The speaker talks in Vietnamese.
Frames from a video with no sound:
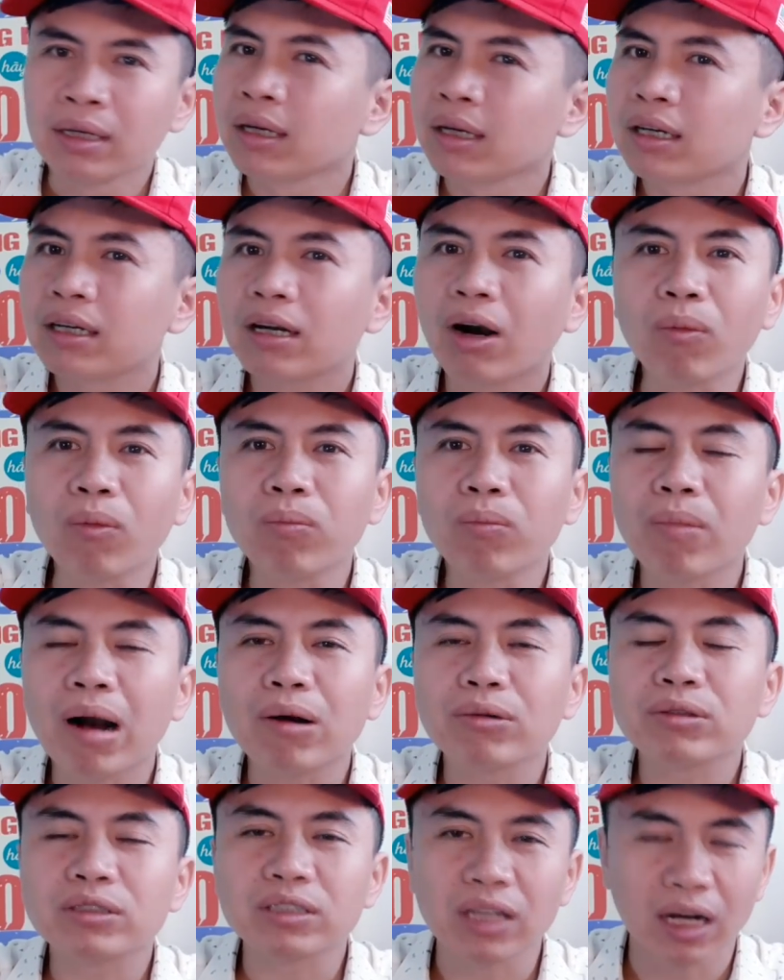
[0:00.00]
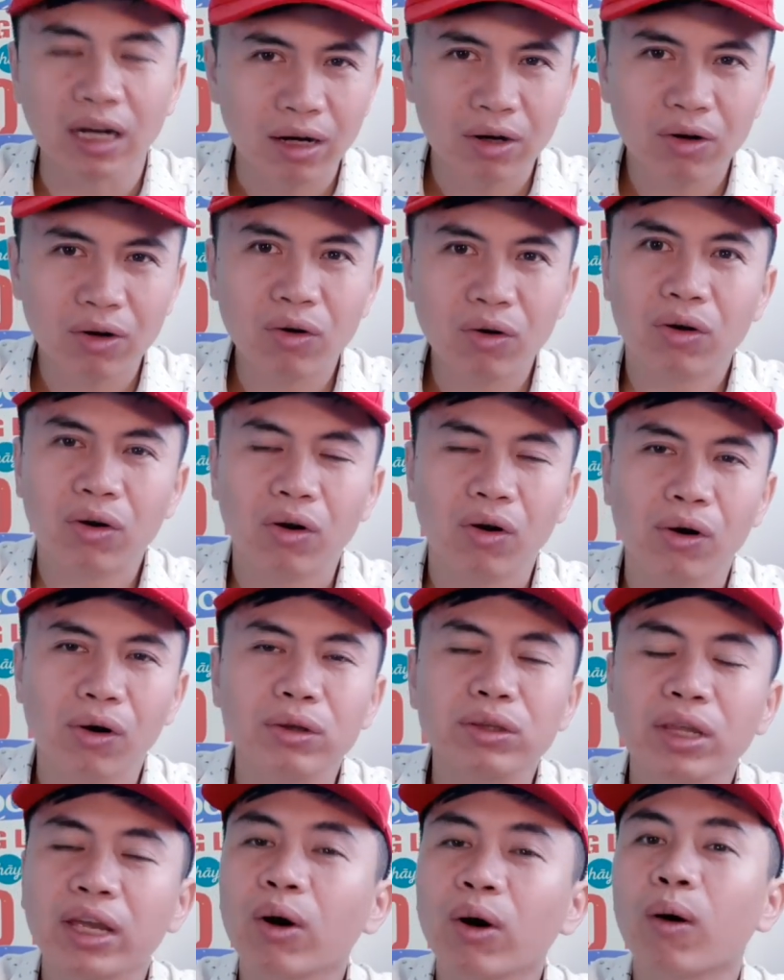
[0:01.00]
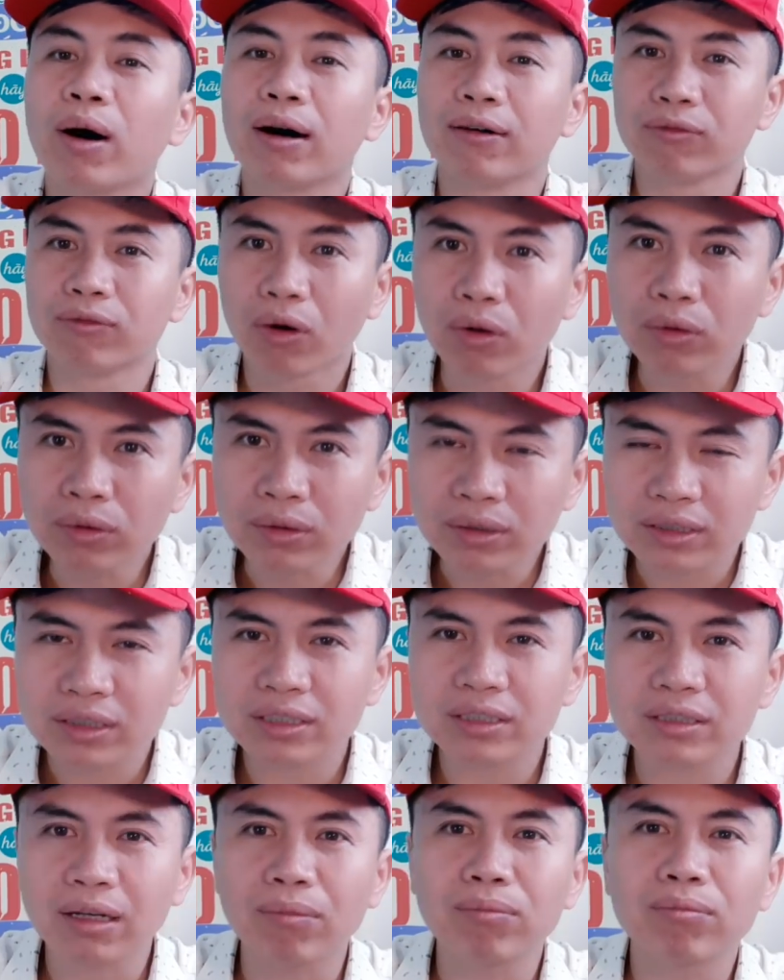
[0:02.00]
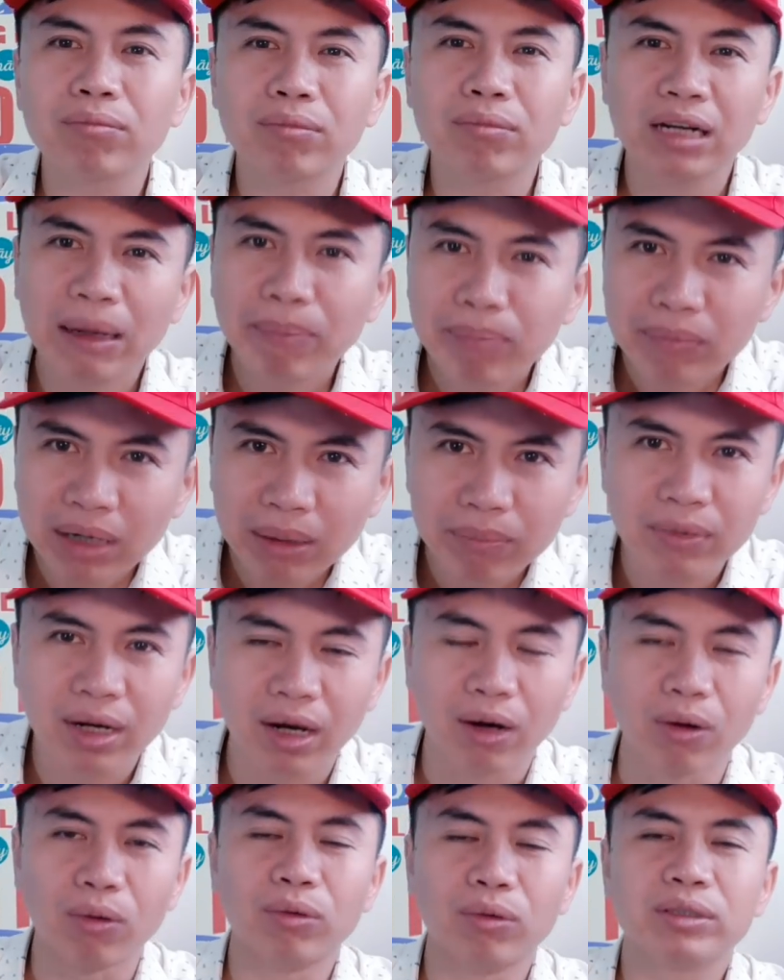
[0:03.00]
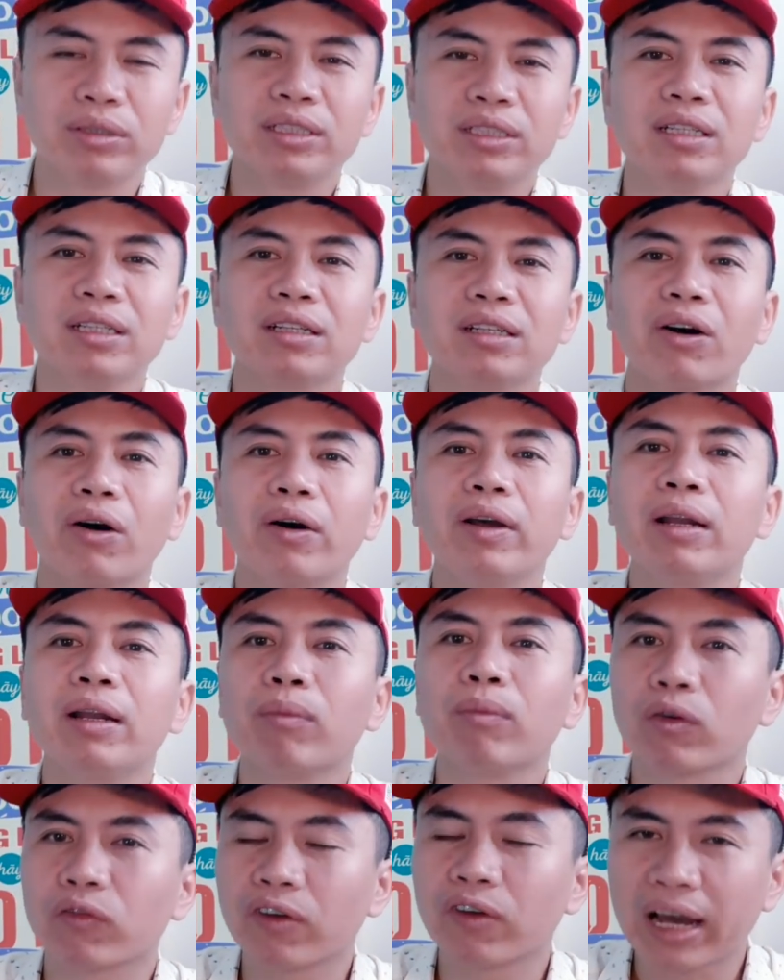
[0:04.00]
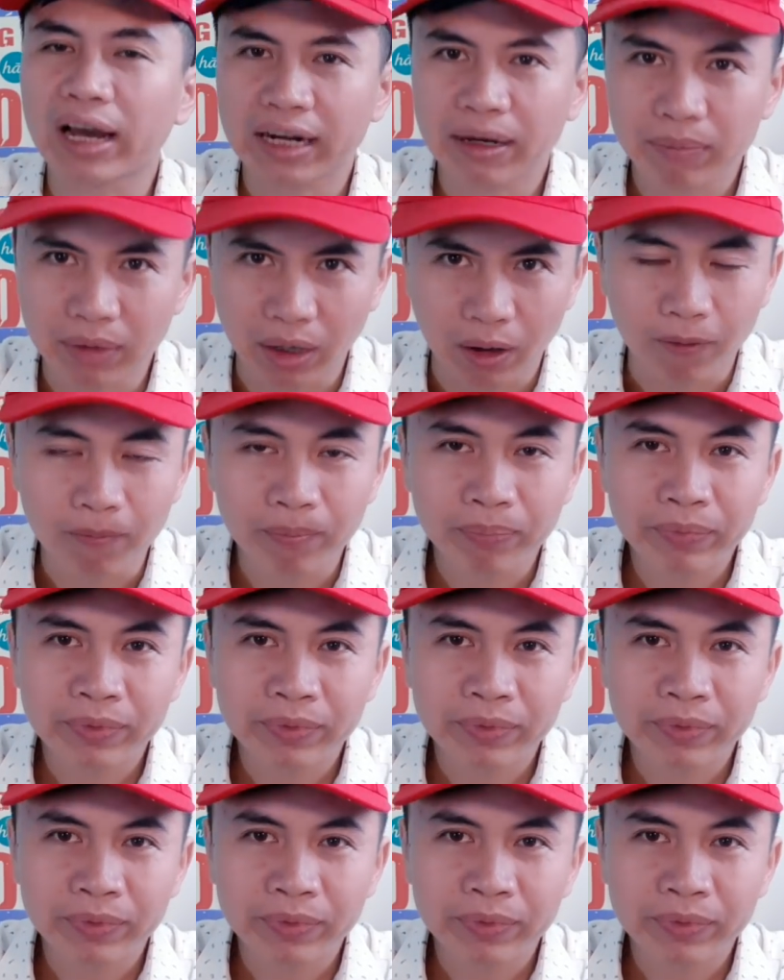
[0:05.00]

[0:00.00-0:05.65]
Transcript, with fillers: không bao giờ có thể hòa vốn trong 5 năm đầu chứ đừng nói là một vài năm đầu